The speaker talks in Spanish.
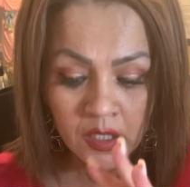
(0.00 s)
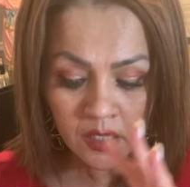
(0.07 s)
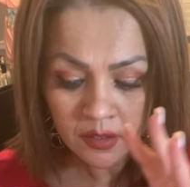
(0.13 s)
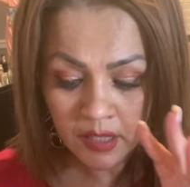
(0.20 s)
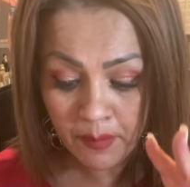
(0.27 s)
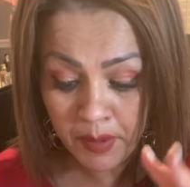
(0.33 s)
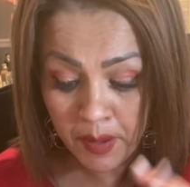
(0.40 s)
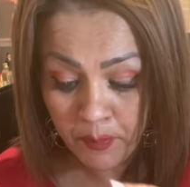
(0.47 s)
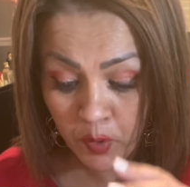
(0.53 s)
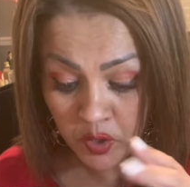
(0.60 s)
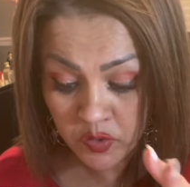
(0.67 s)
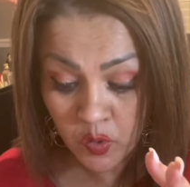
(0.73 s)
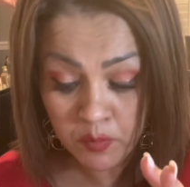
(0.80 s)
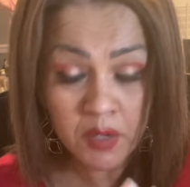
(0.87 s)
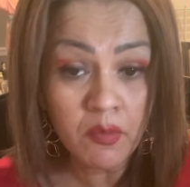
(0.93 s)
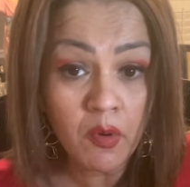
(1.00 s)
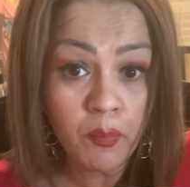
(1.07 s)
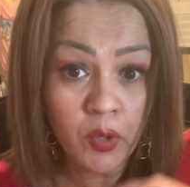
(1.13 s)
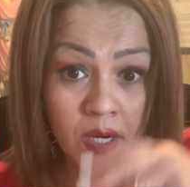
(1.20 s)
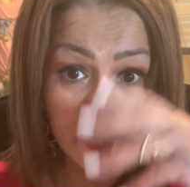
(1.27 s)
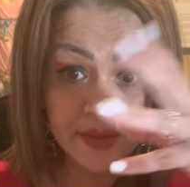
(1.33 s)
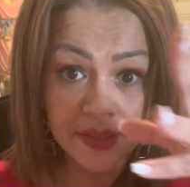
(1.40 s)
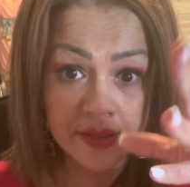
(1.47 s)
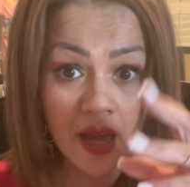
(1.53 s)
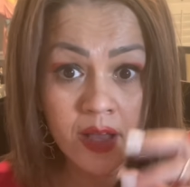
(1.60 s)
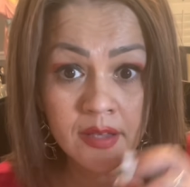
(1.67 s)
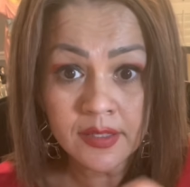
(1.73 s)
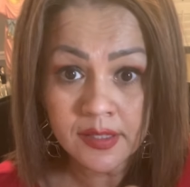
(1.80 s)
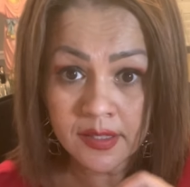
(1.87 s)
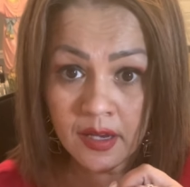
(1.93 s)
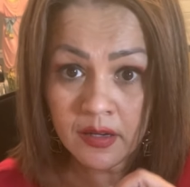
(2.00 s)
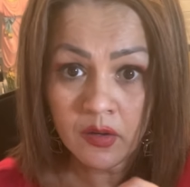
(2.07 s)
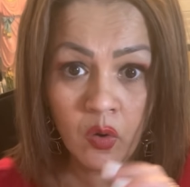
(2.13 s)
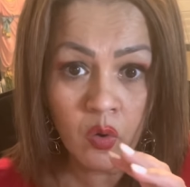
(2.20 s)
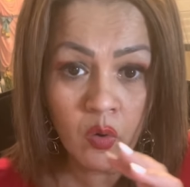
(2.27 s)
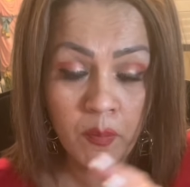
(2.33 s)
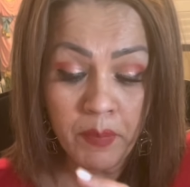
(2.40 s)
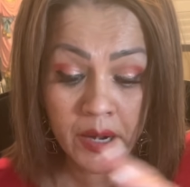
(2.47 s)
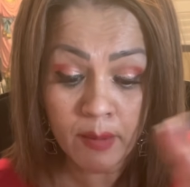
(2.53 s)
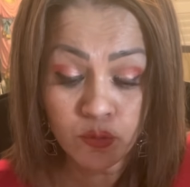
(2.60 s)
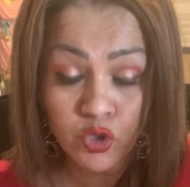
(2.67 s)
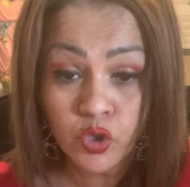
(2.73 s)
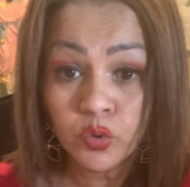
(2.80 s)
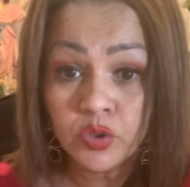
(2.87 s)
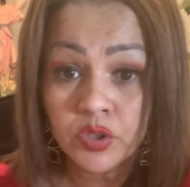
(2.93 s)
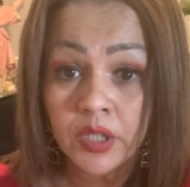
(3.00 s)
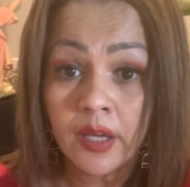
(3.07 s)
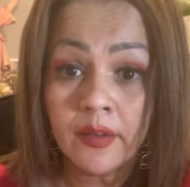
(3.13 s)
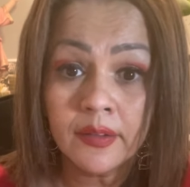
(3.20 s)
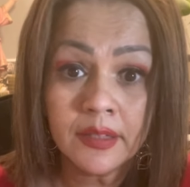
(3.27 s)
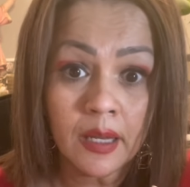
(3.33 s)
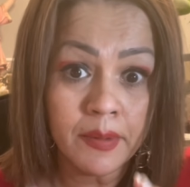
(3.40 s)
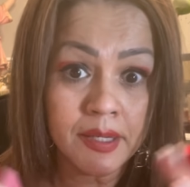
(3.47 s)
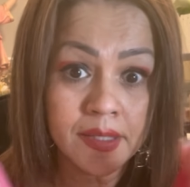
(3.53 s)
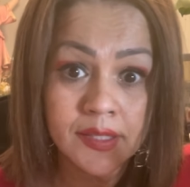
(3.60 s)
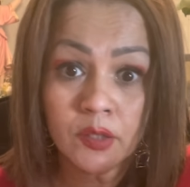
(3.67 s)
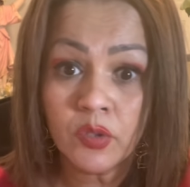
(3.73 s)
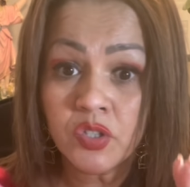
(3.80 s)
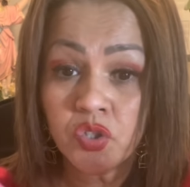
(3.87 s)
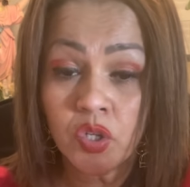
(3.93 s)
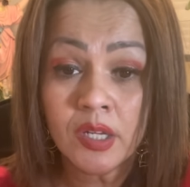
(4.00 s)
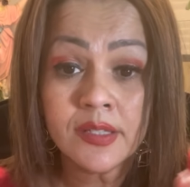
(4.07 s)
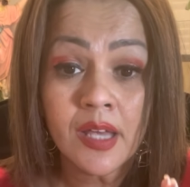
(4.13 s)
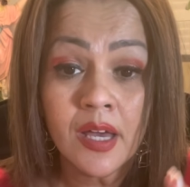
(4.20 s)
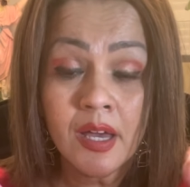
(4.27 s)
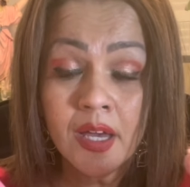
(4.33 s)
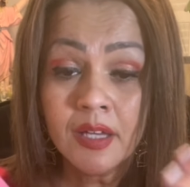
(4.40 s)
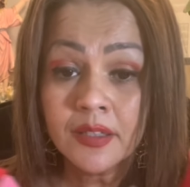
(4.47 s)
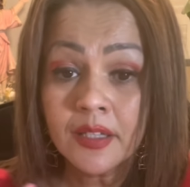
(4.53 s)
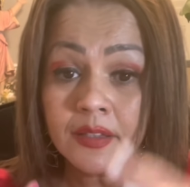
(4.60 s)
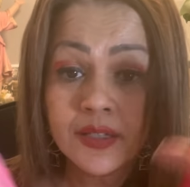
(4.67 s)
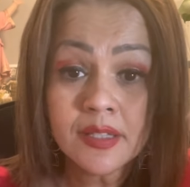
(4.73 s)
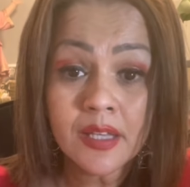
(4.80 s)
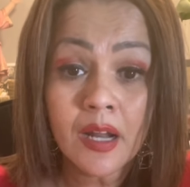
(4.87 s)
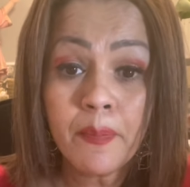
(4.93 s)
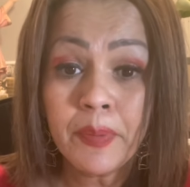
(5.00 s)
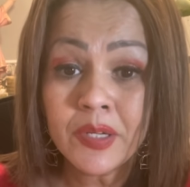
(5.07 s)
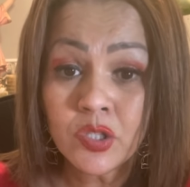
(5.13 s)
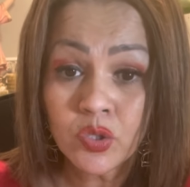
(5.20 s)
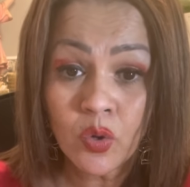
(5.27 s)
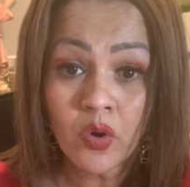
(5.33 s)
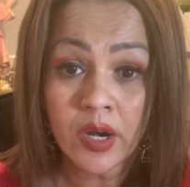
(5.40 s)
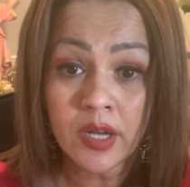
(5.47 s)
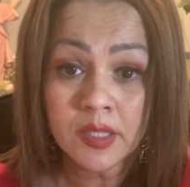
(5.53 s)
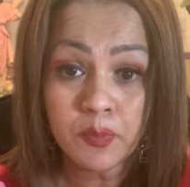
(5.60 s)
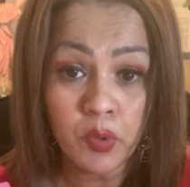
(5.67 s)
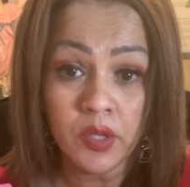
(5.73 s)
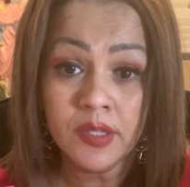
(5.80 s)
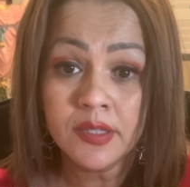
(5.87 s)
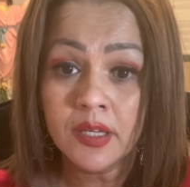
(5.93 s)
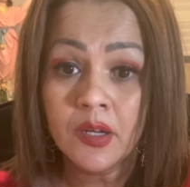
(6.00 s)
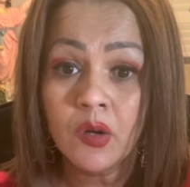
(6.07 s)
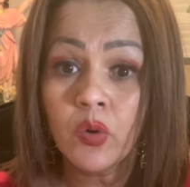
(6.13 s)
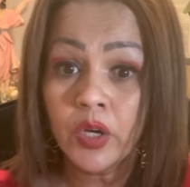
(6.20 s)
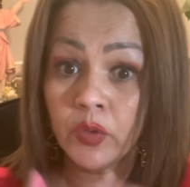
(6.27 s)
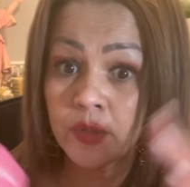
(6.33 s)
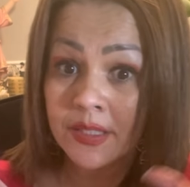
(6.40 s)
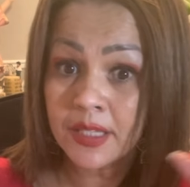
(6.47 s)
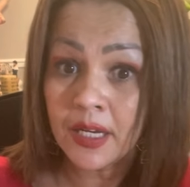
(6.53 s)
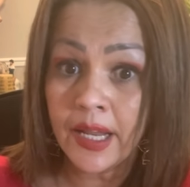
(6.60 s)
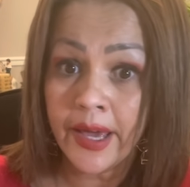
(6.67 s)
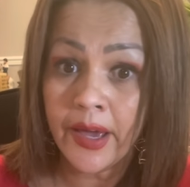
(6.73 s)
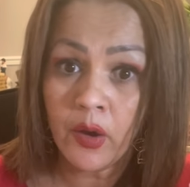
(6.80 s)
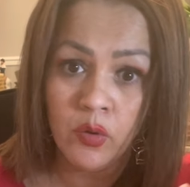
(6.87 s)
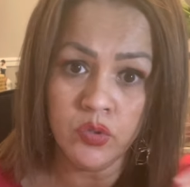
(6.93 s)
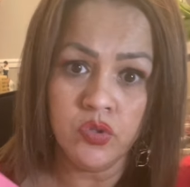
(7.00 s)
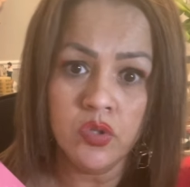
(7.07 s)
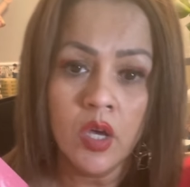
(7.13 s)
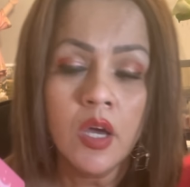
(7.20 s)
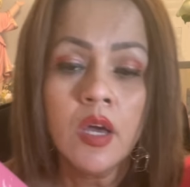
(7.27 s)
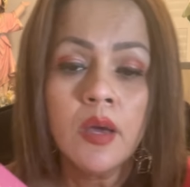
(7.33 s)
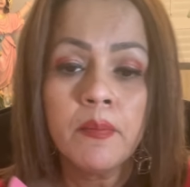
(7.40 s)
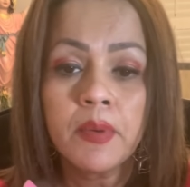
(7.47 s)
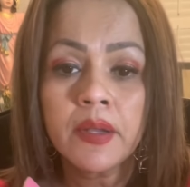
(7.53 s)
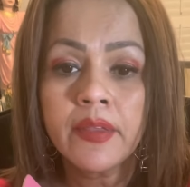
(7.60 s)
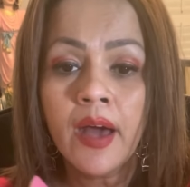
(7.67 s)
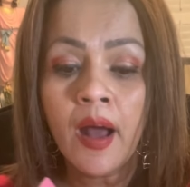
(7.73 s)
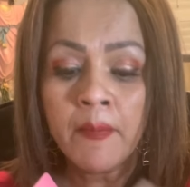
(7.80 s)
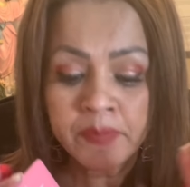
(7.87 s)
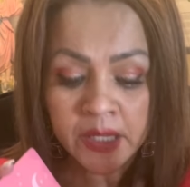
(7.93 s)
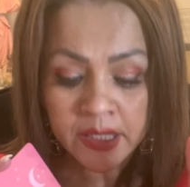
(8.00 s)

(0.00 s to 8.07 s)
tal vez por eso mismo, por la distancia, o para muchos de ustedes, tal vez situaciones de terceras personas, puede ser, aunque no estén lejos, ¿verdad?